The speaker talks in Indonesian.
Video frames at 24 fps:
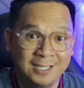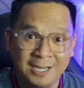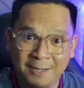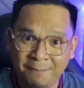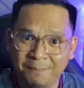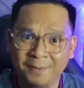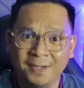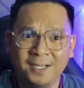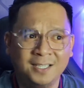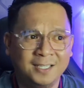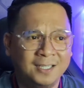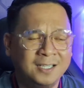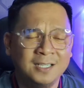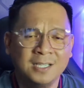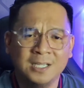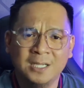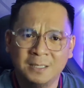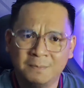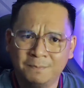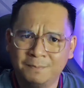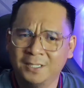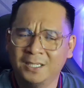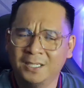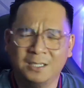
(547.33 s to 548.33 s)
Kenapa ya
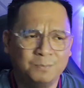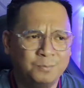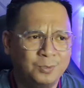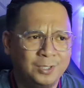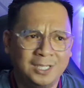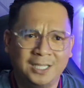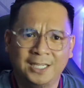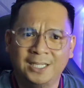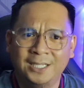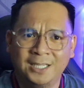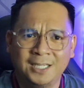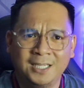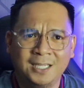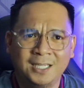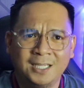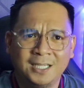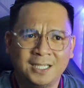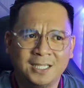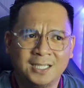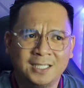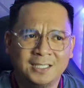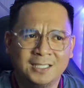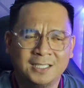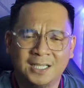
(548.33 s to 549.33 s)
para bully ini
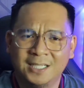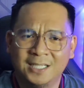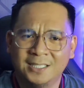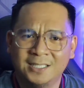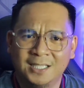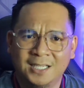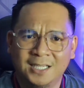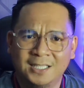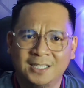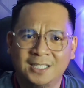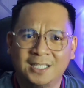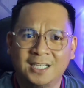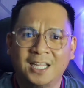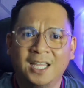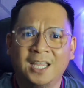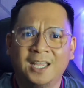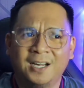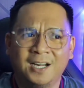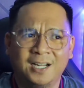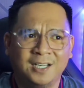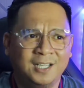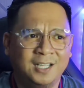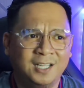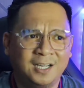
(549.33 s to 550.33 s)
sangat-sangat
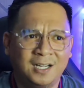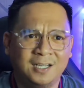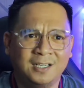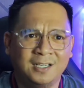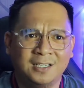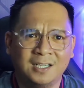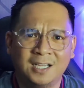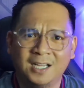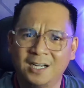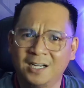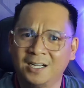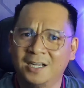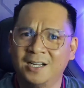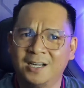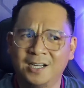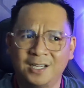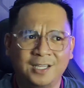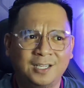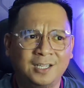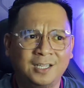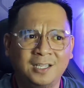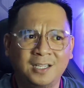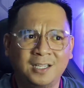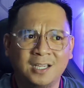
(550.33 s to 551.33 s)
terheran-heran gara-gara
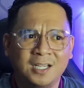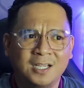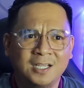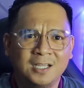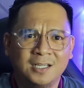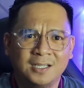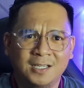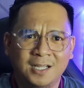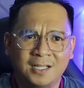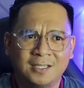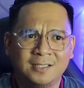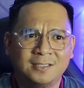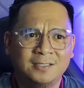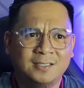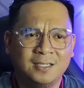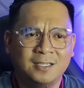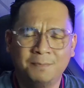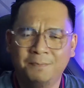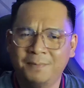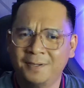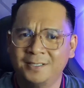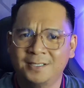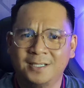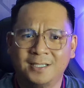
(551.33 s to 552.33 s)
ini dan
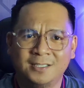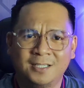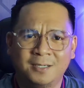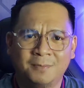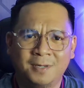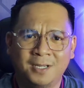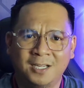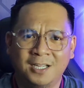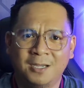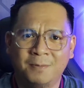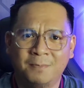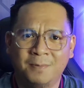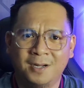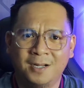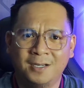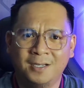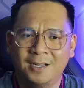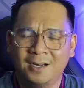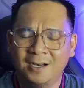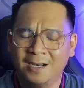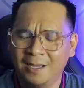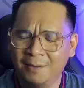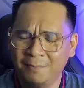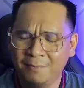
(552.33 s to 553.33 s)
selepas saja mereka
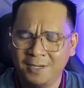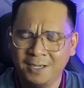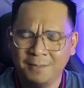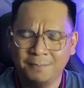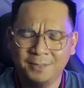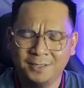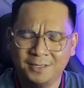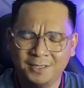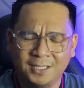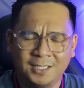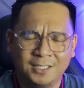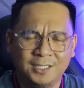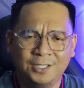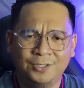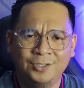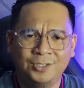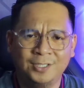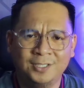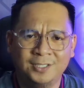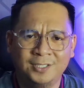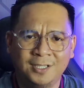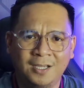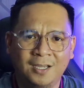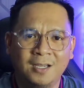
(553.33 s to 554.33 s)
berada lama betah di
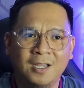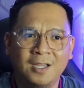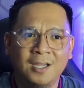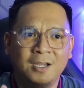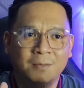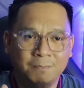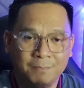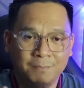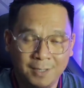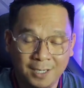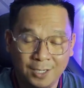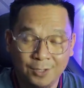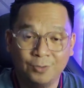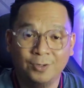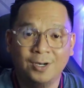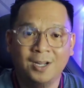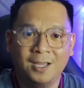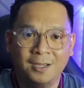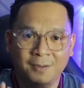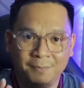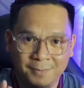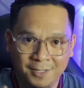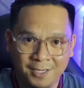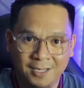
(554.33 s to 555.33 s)
Indonesia
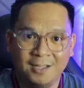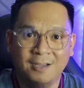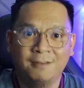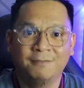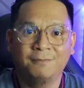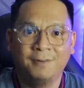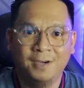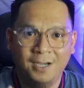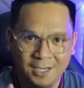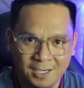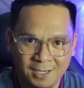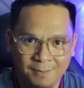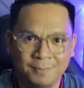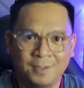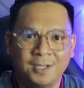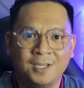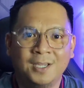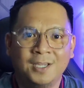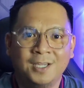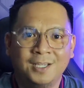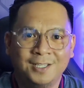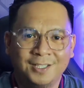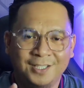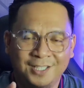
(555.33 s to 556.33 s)
barulah mereka faham
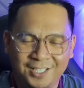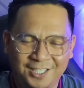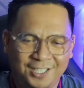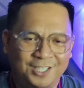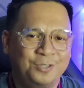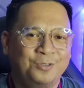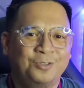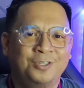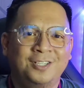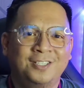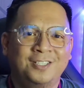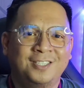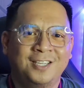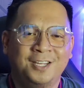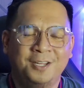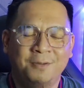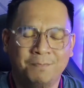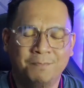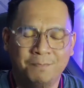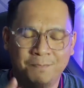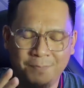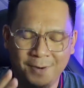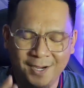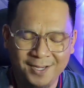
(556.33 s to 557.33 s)
di Indonesia
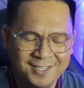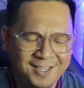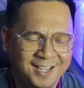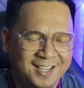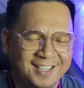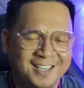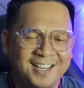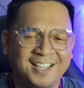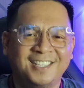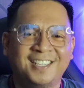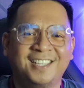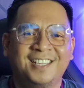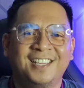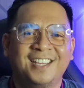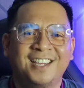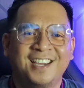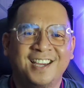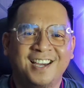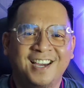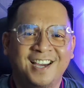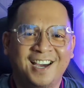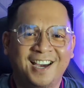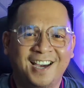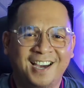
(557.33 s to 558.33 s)
ini banyak lagi
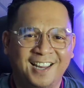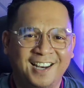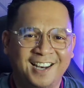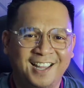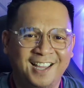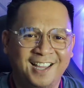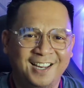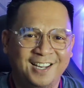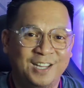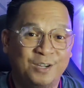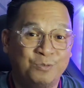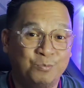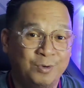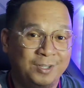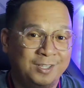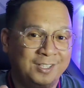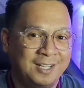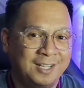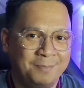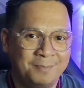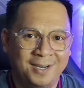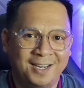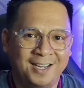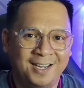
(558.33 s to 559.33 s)
hal-hal yang
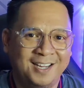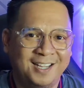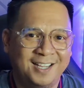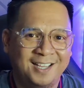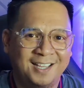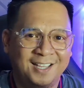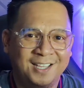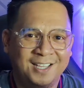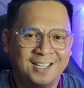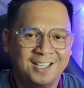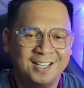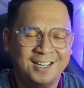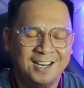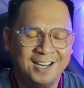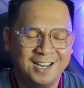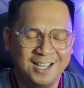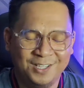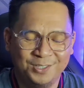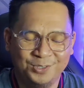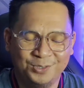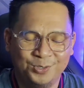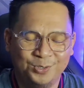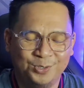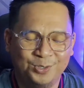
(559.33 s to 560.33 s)
membuatkan mereka
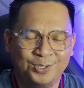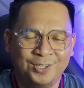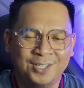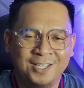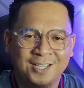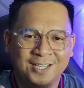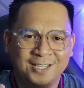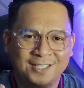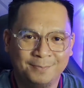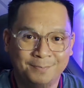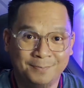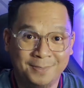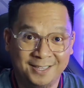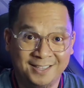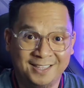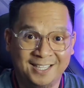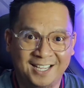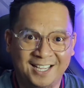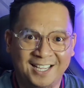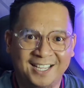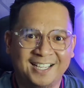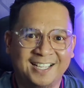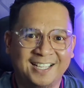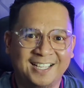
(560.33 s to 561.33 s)
langsung
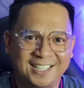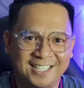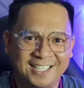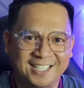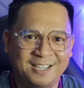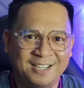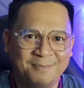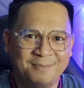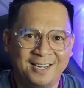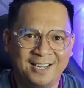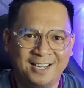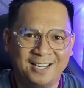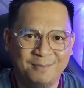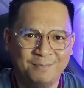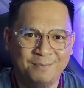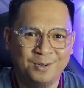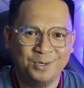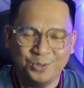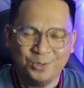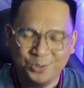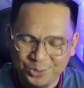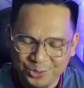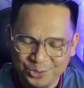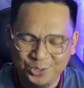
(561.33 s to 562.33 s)
betah ketika mereka
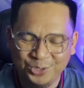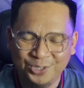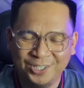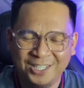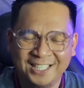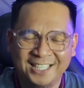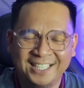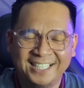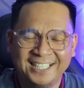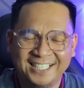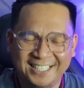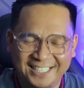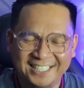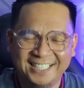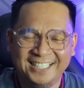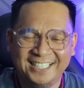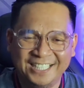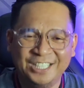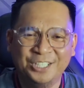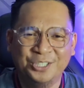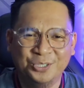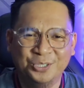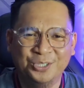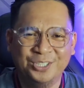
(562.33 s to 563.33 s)
berkunjung ke
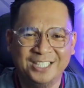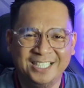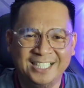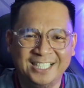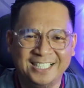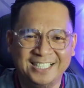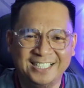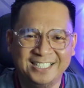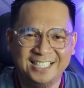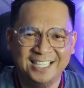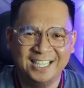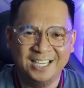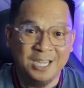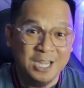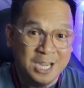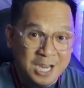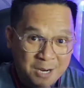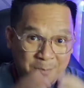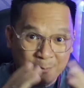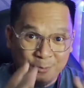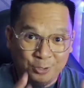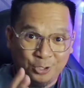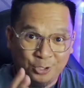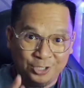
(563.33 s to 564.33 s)
Indonesia.
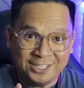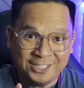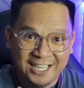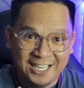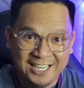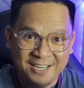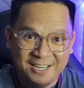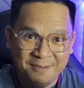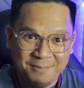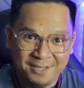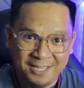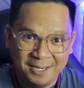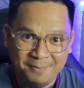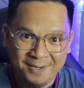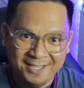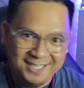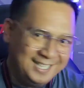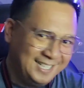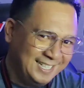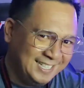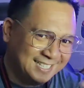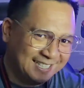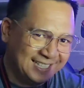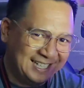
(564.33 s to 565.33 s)
Menurut kalian
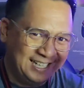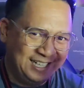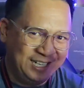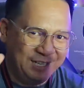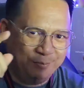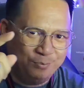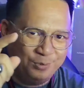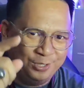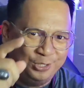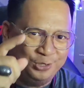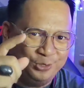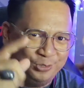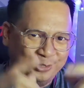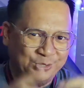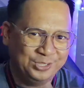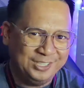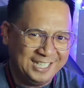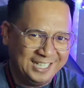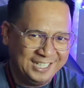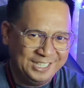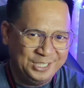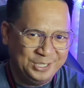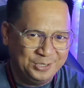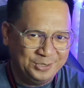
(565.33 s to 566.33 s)
bagaimana? Kalian boleh
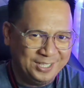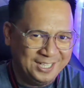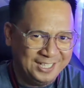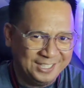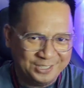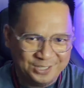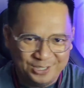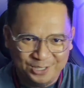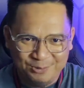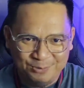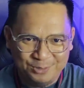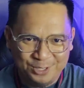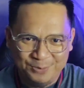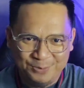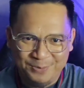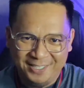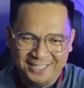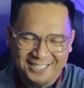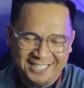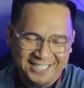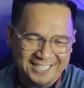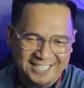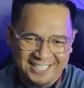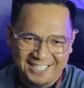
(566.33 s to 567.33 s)
turunkan di ruangan kolom
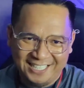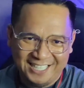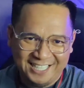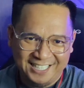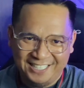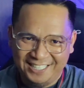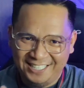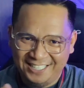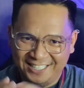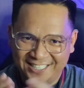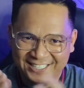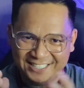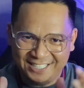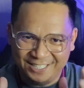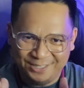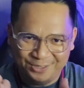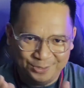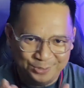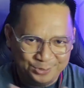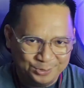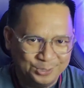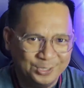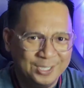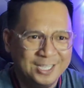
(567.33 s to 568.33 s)
komentar karena ini
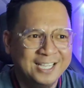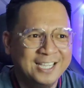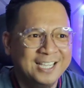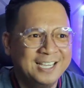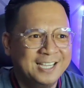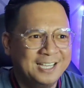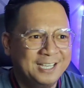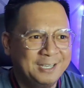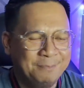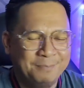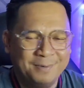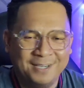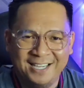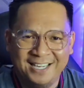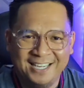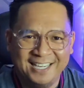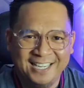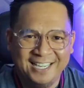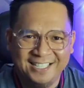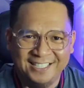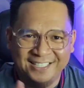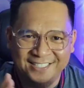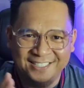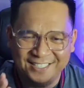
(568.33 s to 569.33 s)
satu uh, perkara
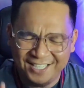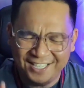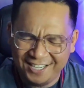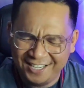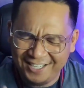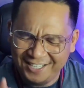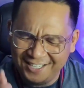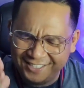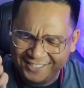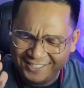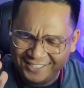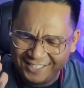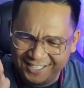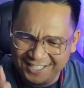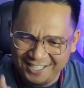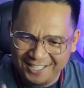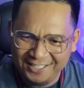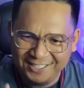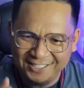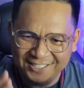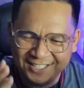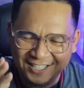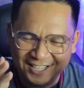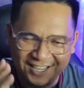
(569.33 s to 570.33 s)
yang
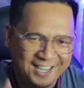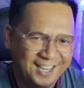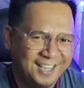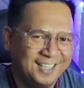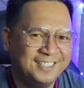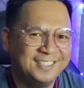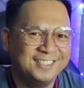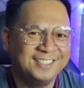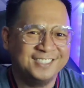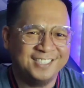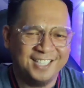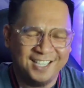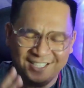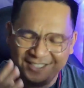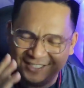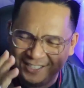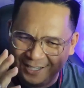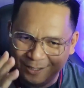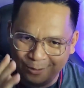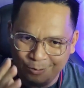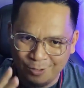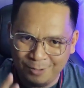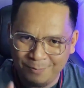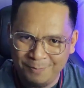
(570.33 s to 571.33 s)
sangat-sangat keren,
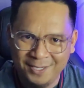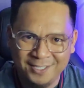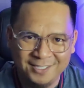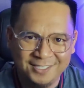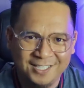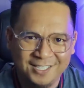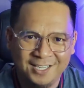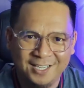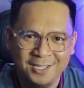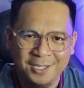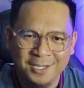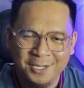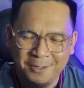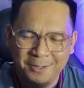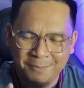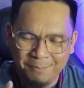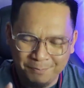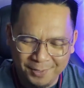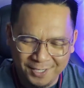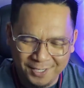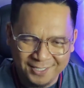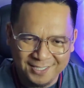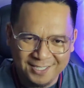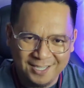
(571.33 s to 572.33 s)
sangat-sangat luar biasa.
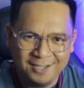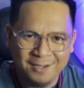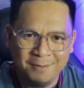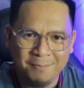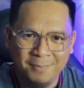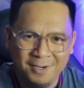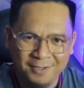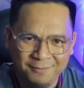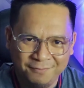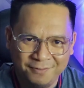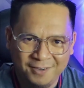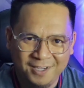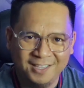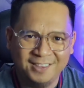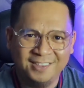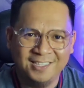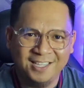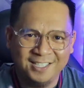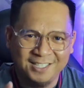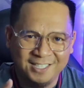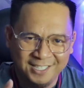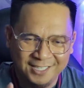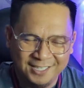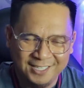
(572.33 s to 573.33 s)
Banyak manfaat
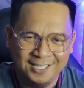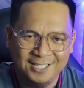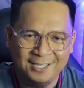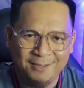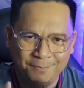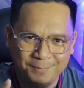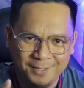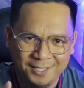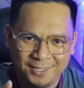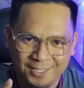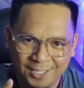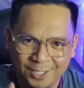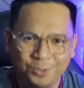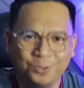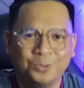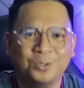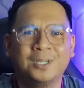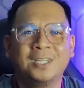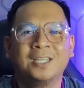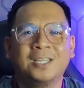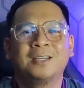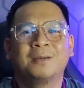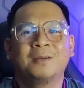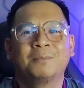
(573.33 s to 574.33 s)
yang kita dapat
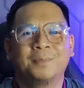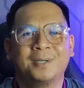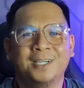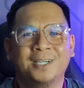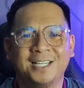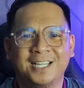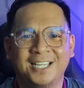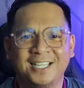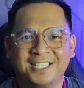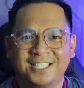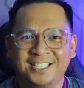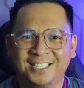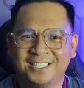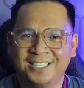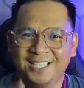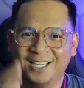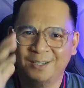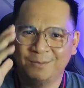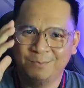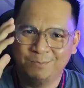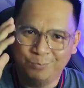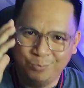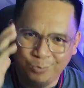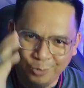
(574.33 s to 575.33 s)
tahu mengenai
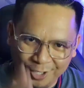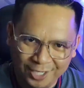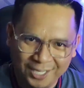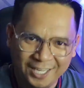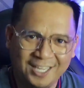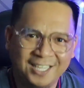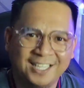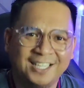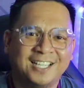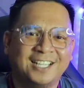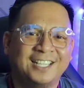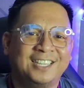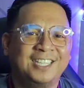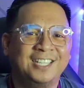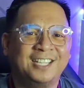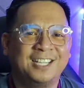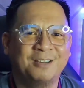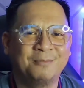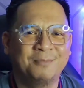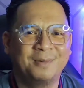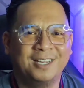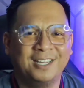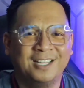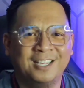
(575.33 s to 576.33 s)
tentang boleh
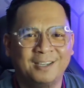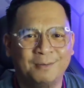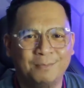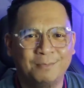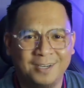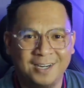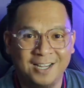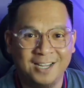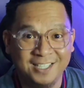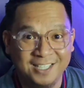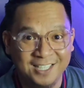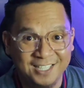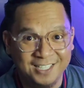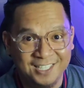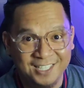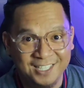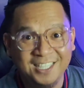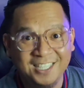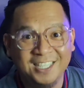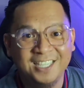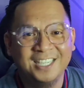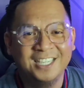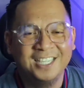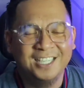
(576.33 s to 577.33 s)
ketika mereka berada
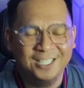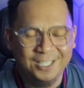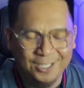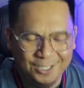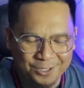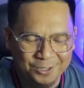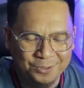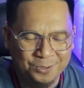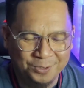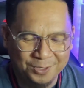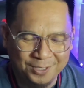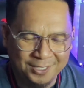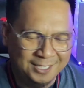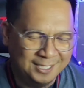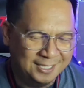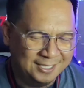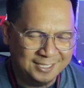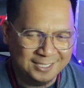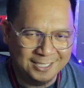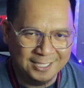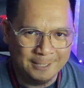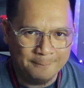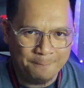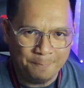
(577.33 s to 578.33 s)
di
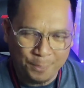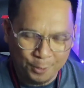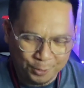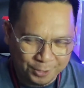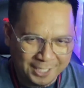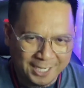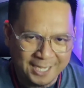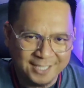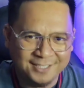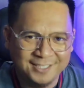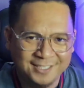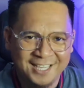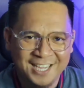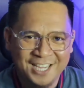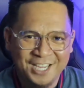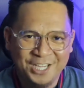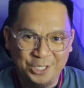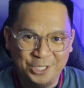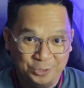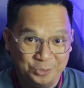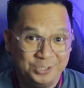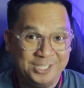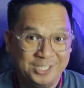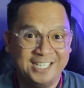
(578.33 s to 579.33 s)
Indonesia. Oke okay guys,
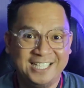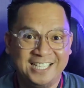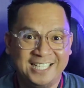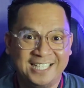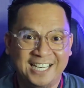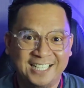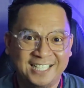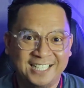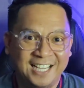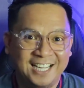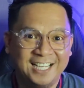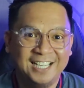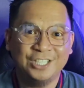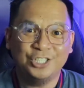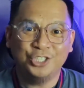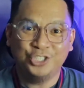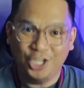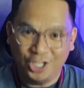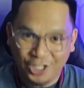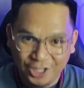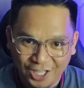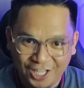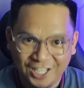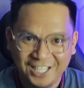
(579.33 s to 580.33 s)
itu saja dari
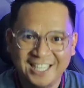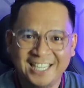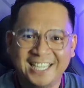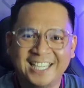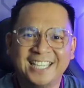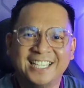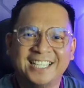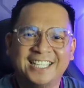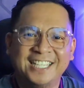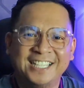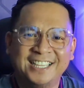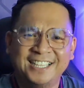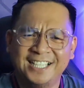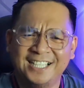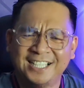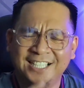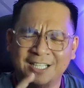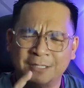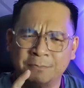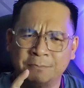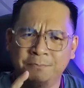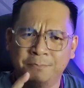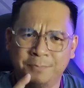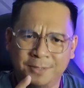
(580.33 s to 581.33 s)
Insya Allah kita
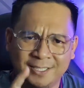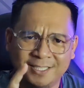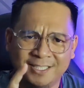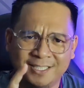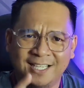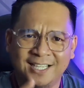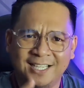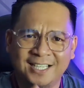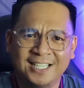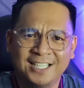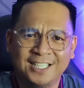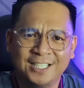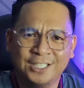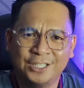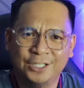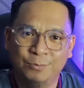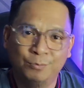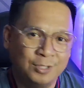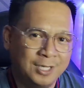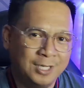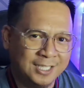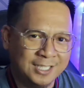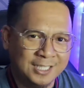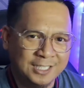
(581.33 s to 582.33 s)
akan bisa
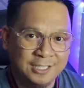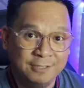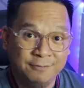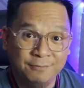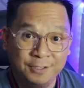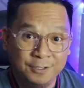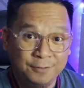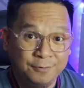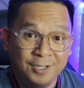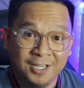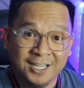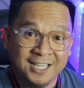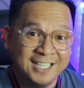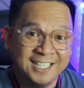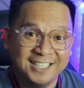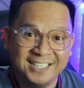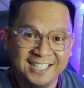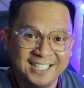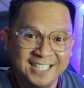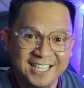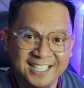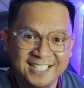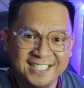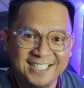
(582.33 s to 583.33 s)
ketemu lagi di video yang akan
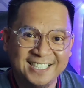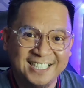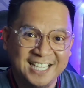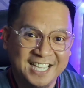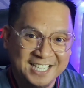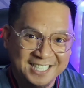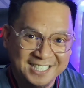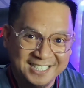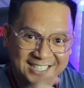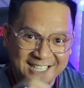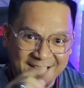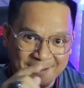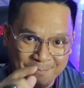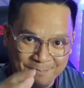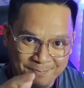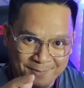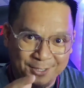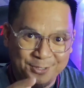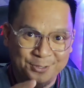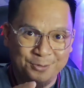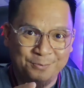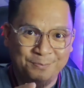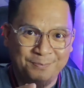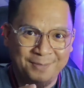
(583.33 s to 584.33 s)
datang guys.
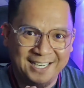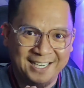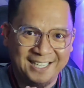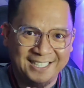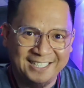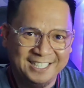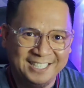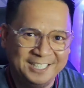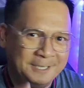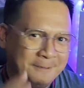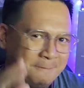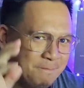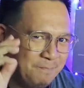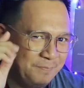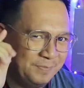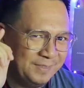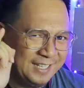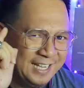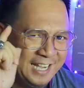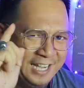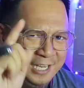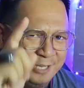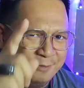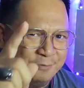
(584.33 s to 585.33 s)
Sampai jumpa lagi.
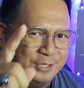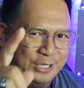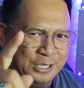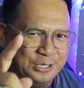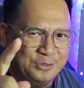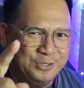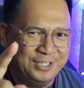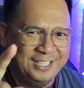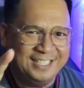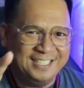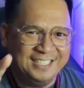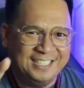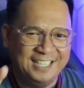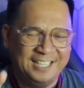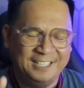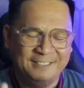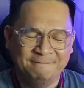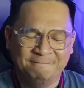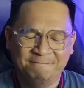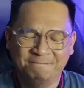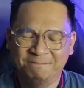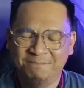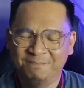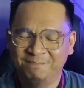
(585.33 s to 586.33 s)
I love you Indonesia.